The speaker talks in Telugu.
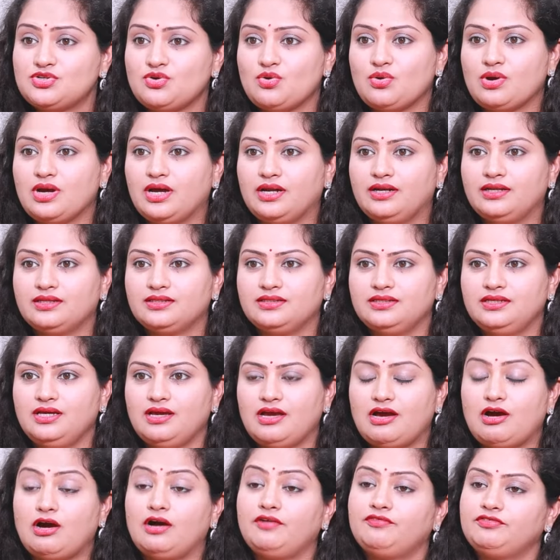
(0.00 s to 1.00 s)
స్ట్రోక్ అన్నది
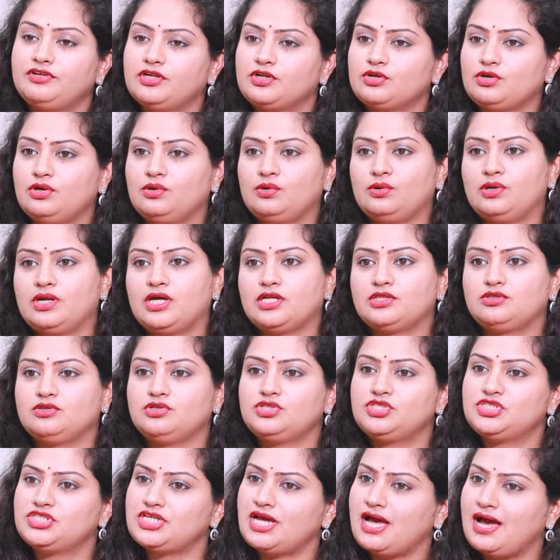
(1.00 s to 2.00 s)
ఆఫ్టర్
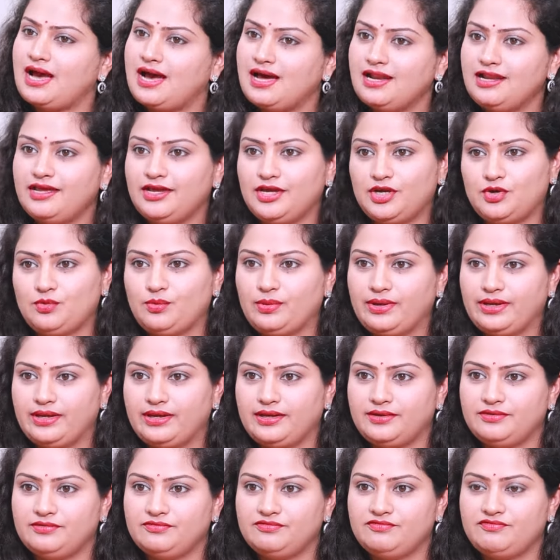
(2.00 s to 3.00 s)
కరోనాతో చాలా
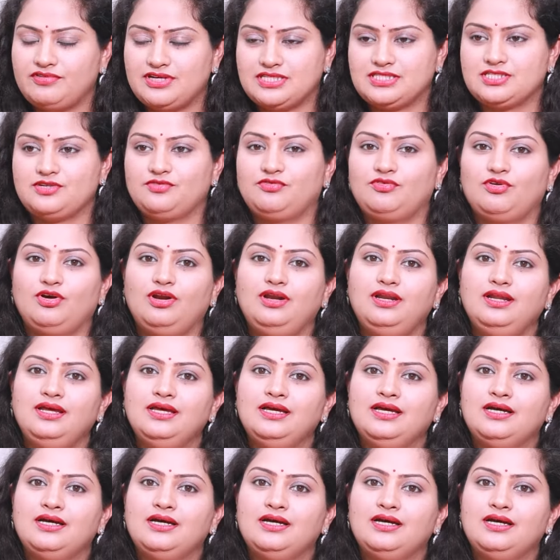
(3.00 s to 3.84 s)
ఎక్కువయ్యాయి ఫస్ట్ ఆఫ్ ఆల్